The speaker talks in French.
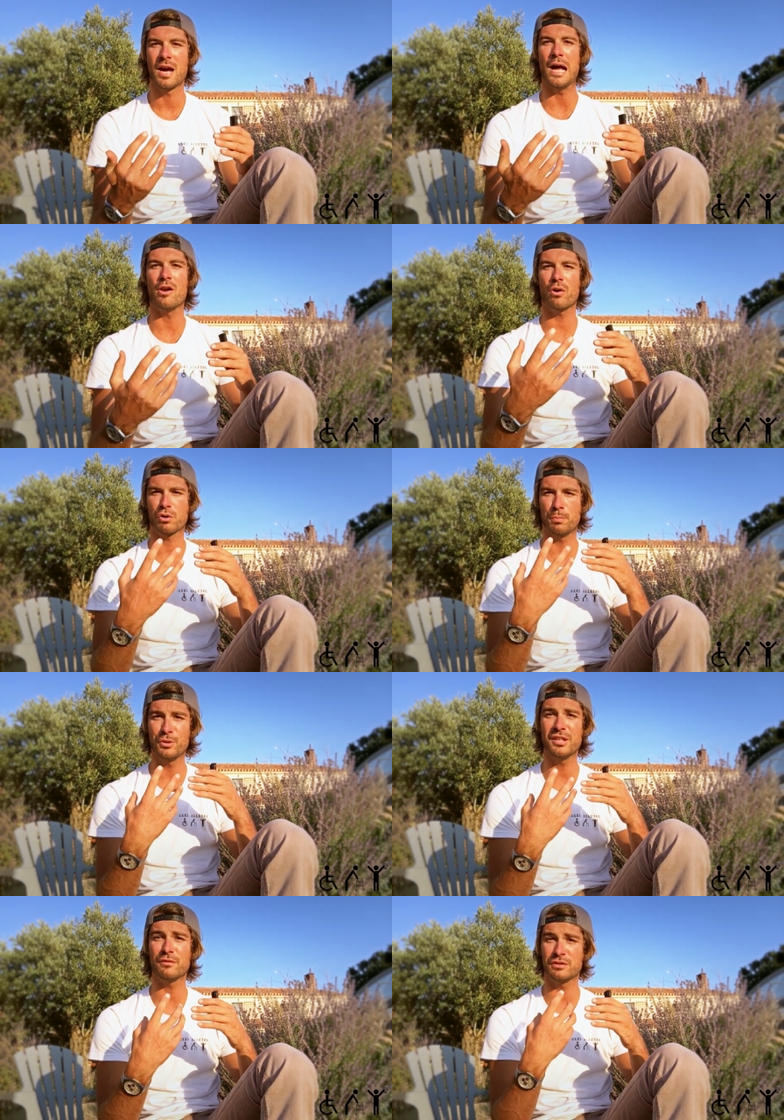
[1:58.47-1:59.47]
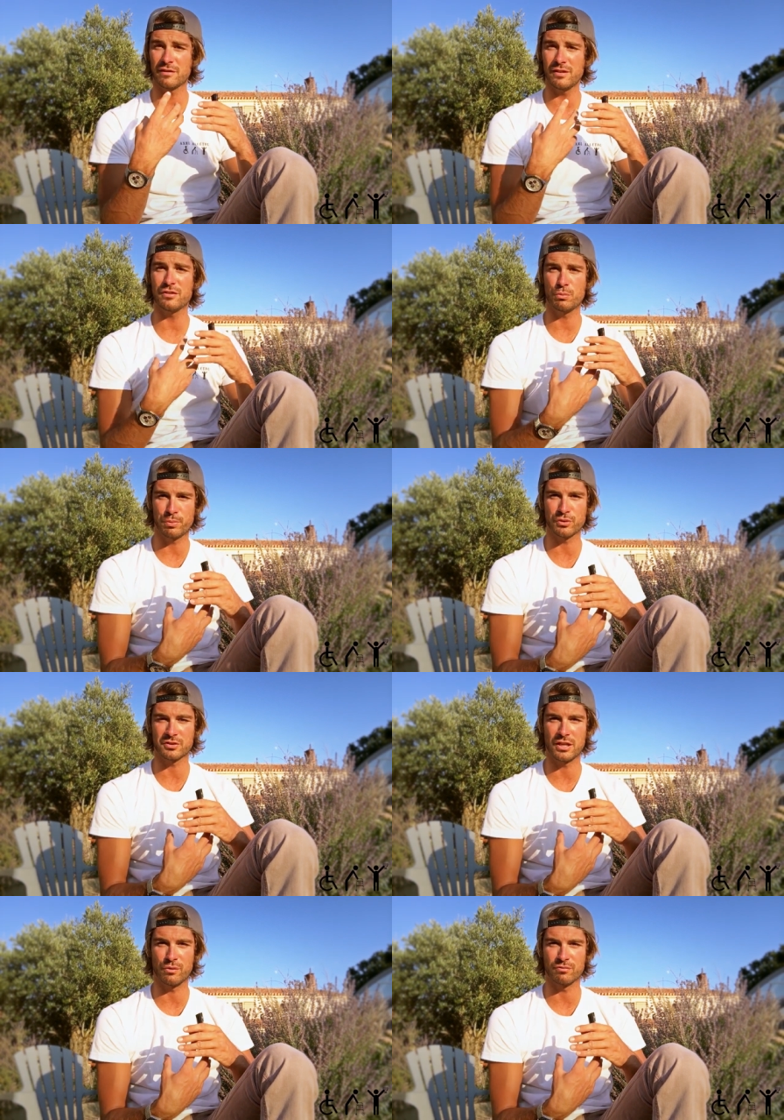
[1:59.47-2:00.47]
Alors que peut-être vous avez ce
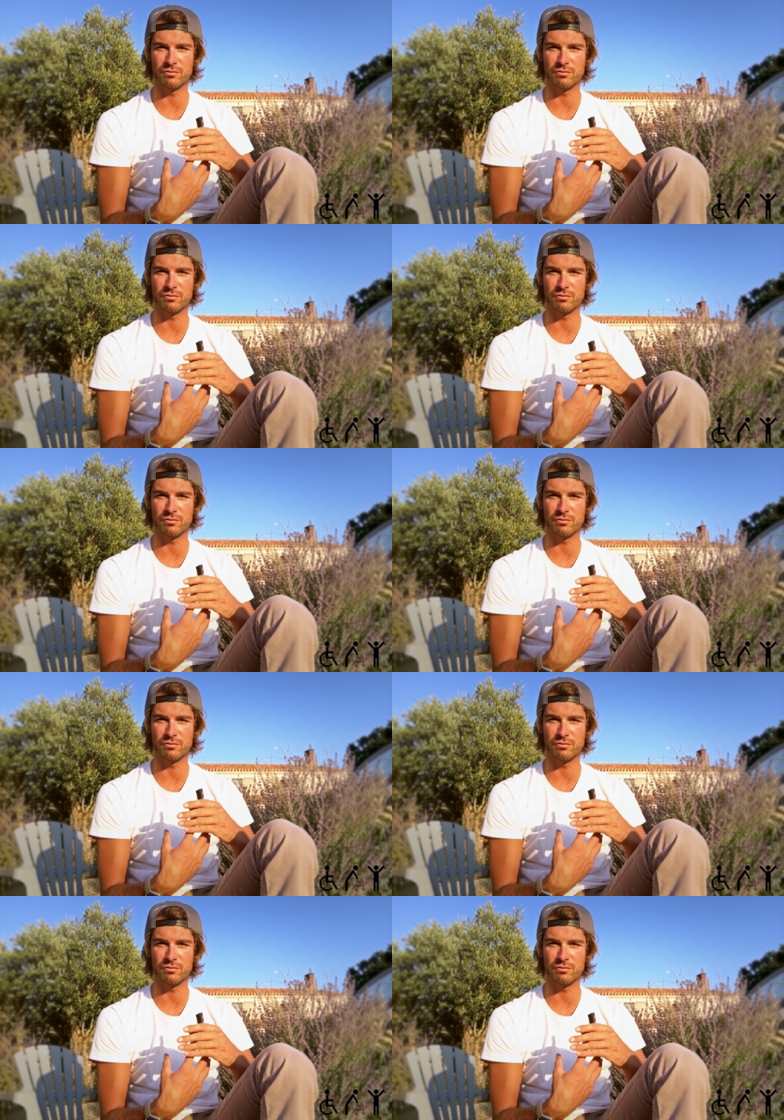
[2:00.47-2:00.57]
potentiel en